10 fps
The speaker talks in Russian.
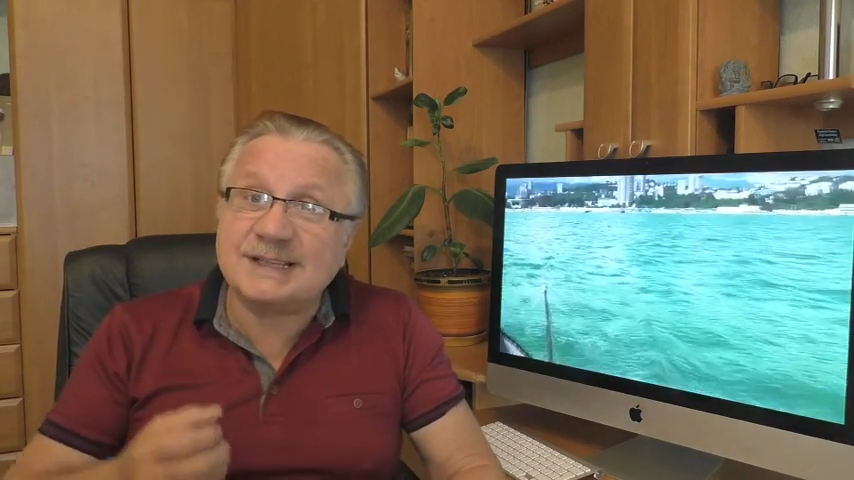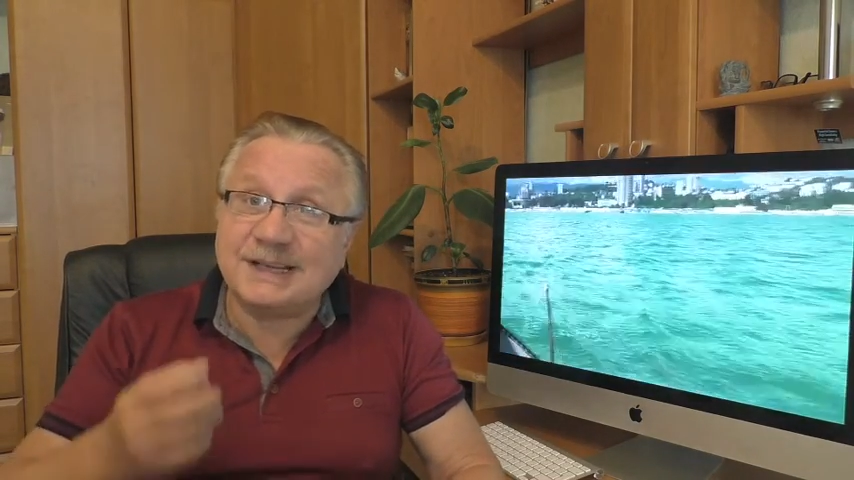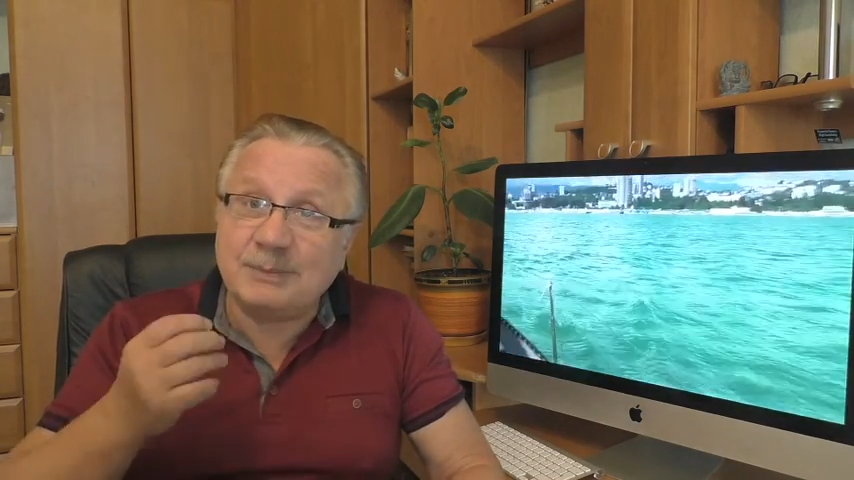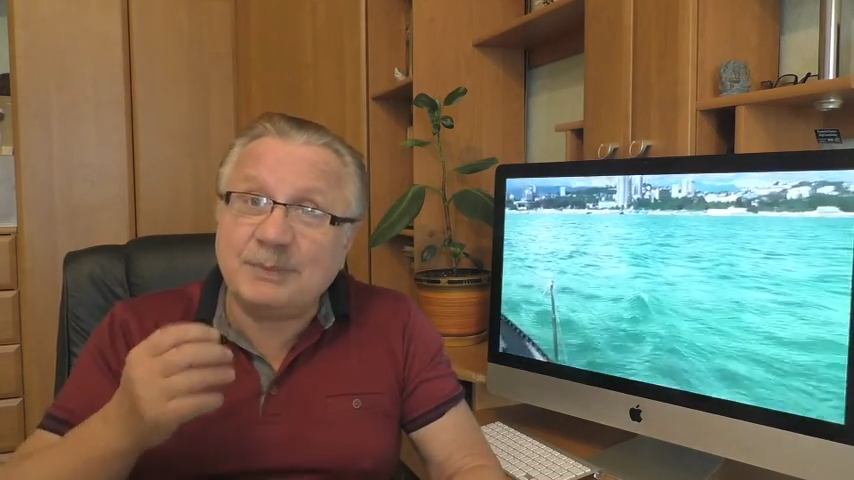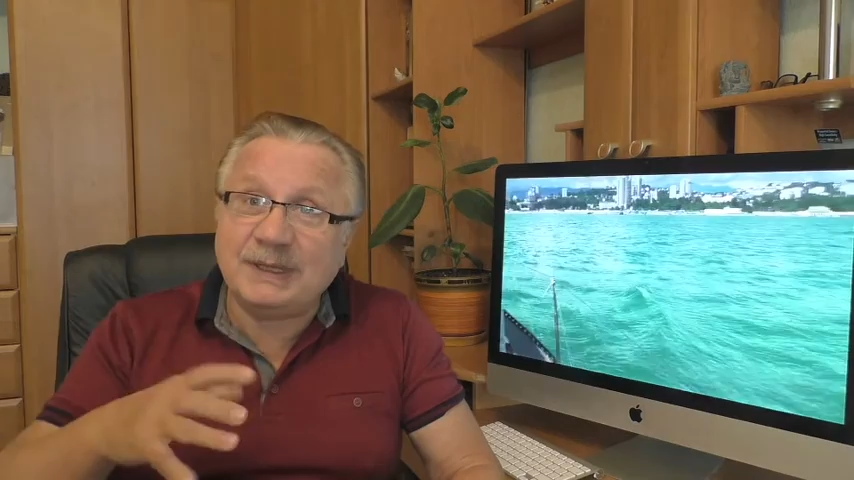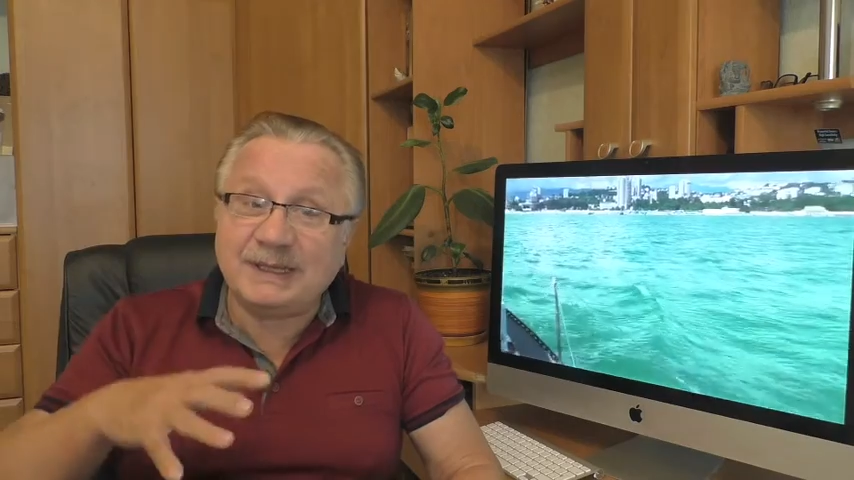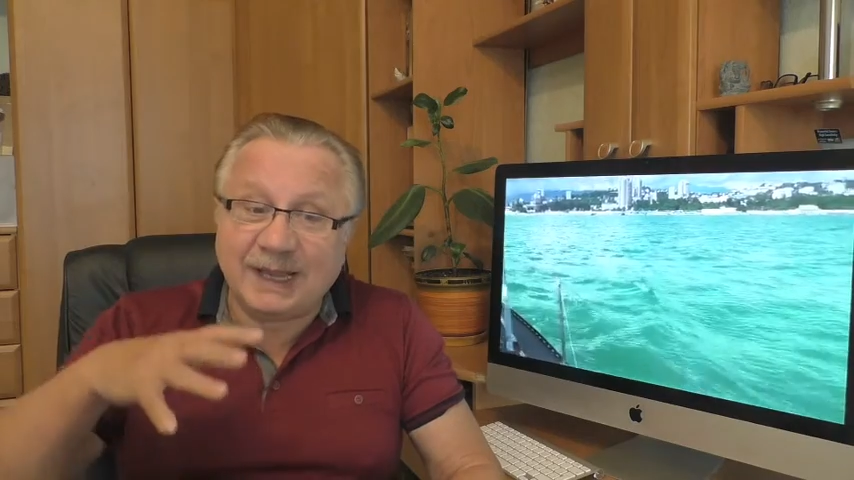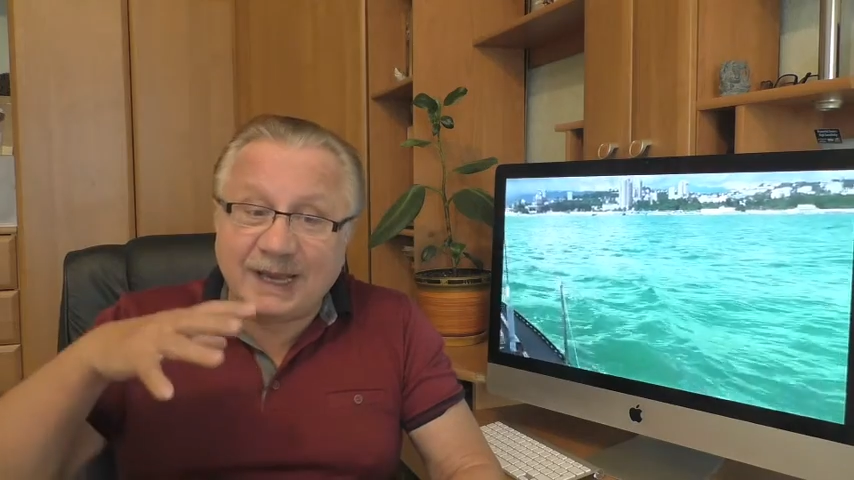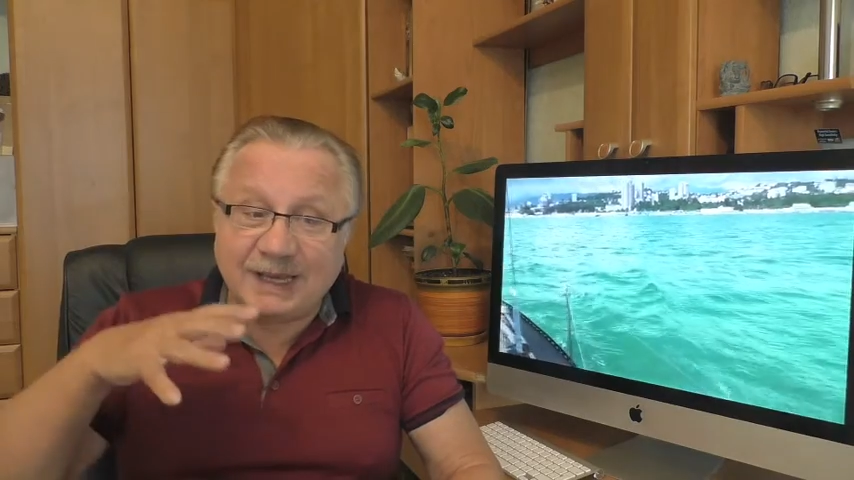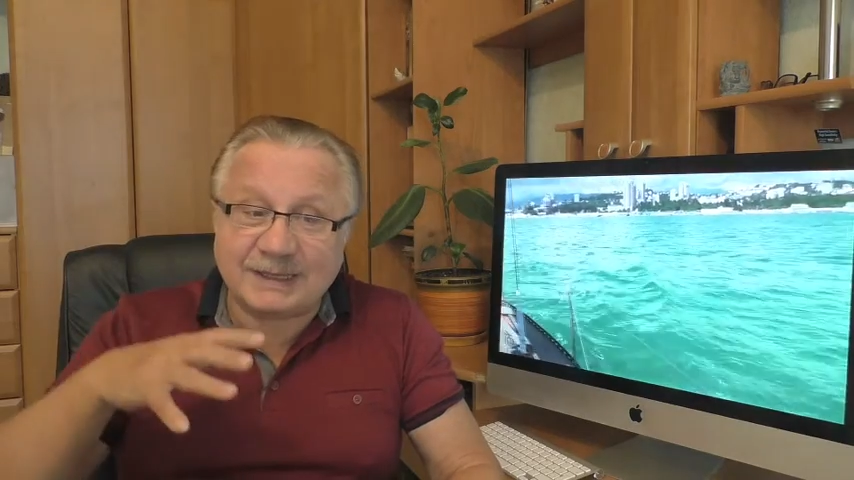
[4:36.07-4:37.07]
Либидо –
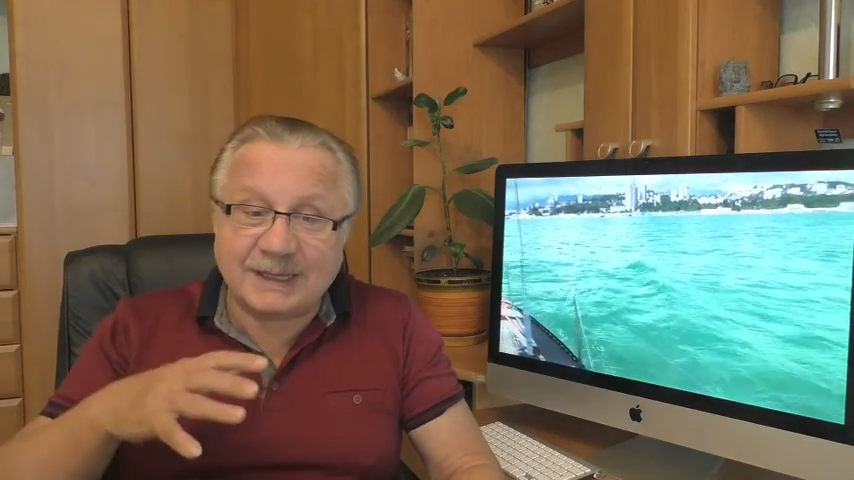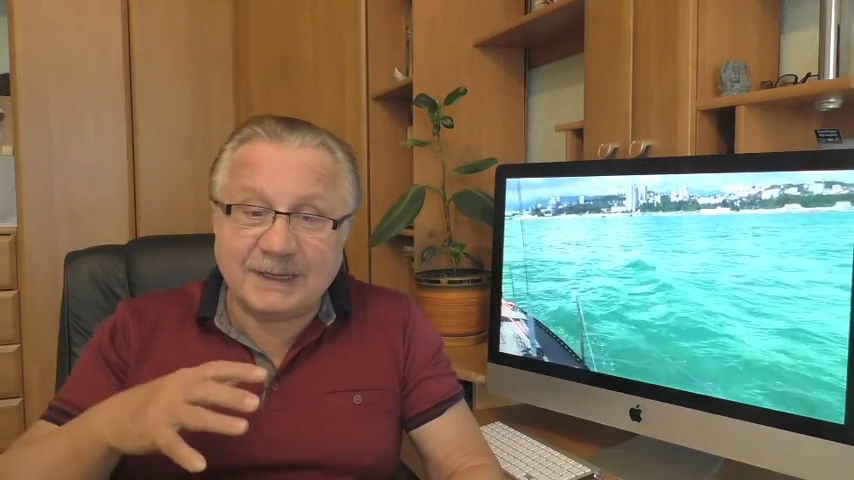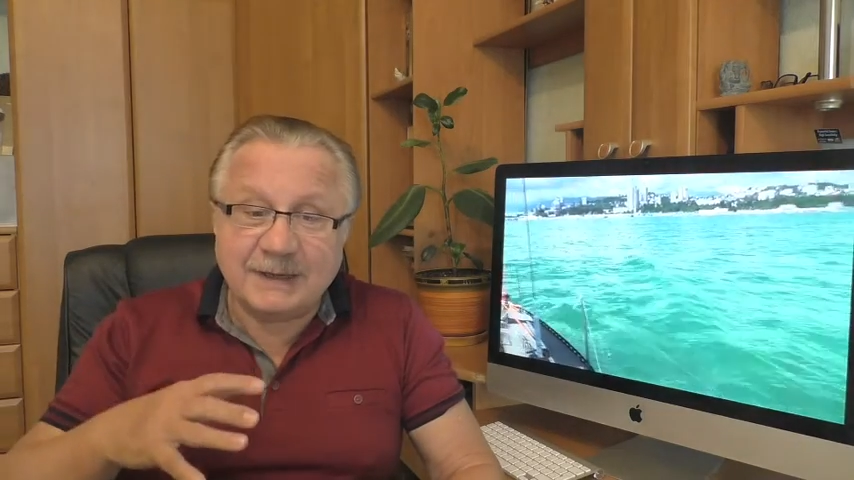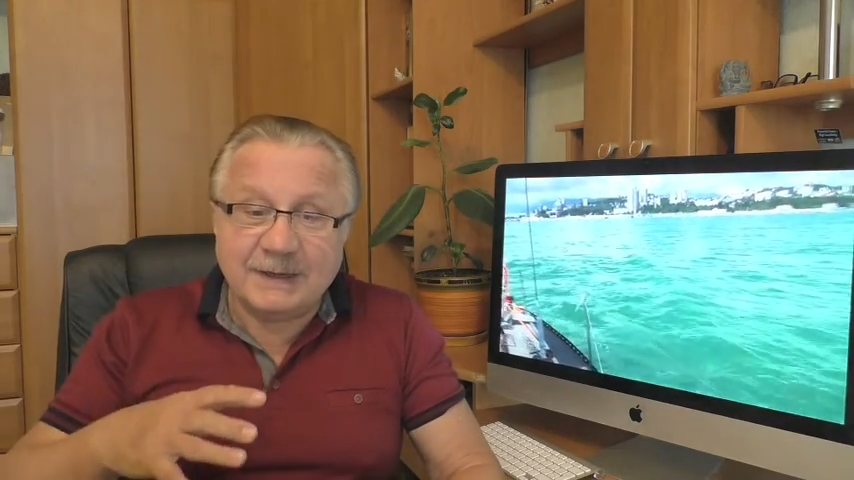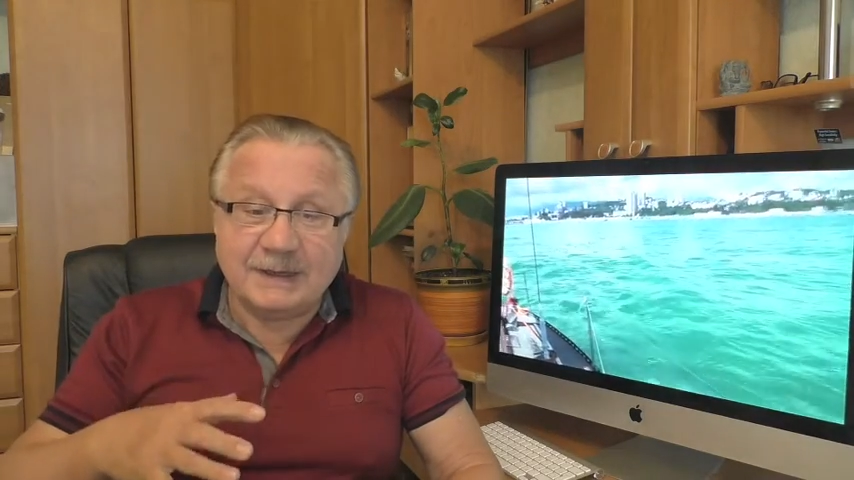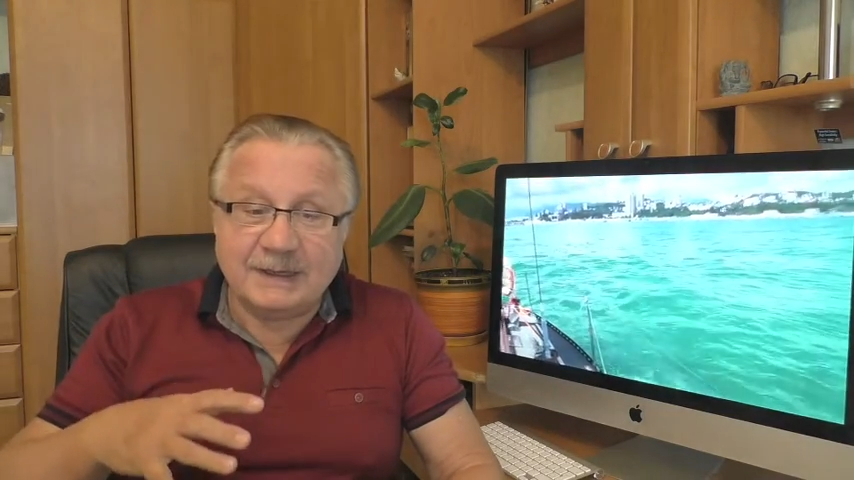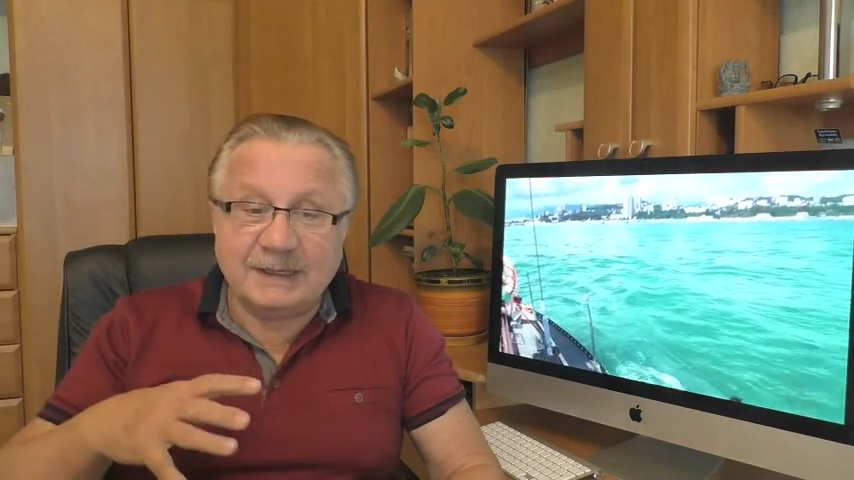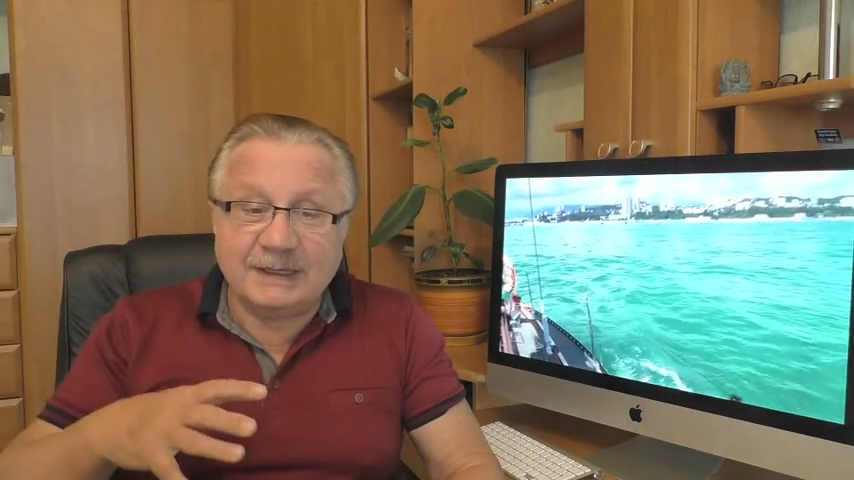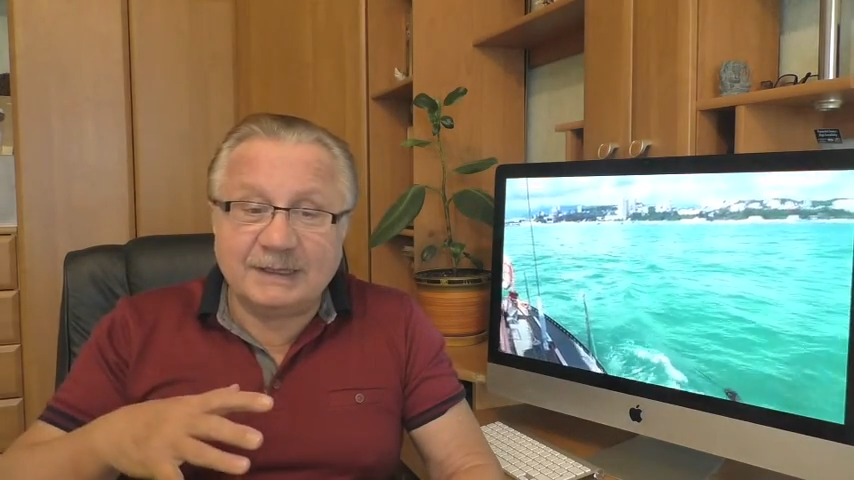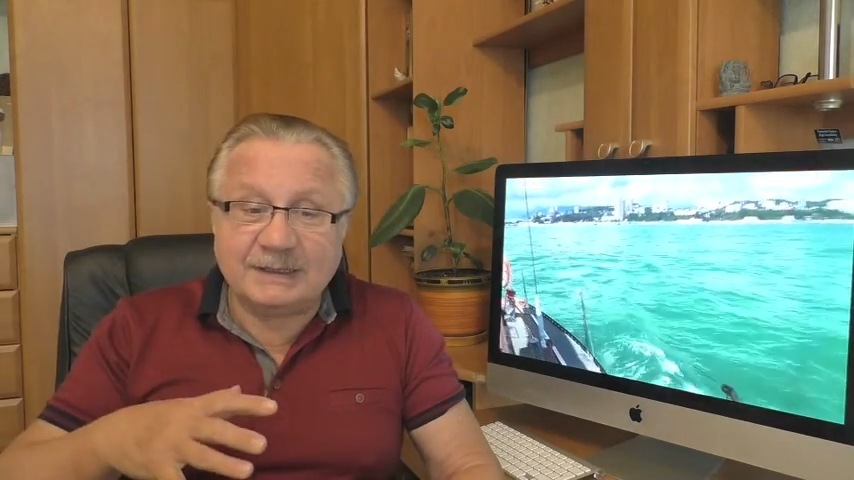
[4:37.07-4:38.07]
это
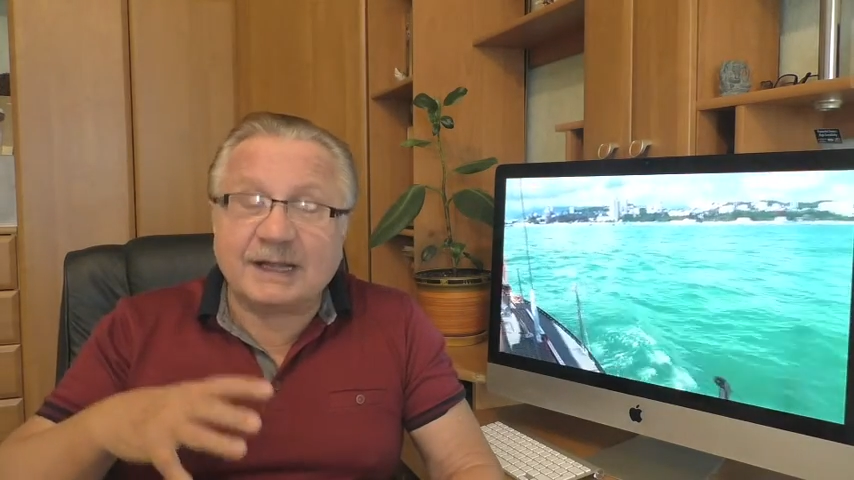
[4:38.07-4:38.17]
э,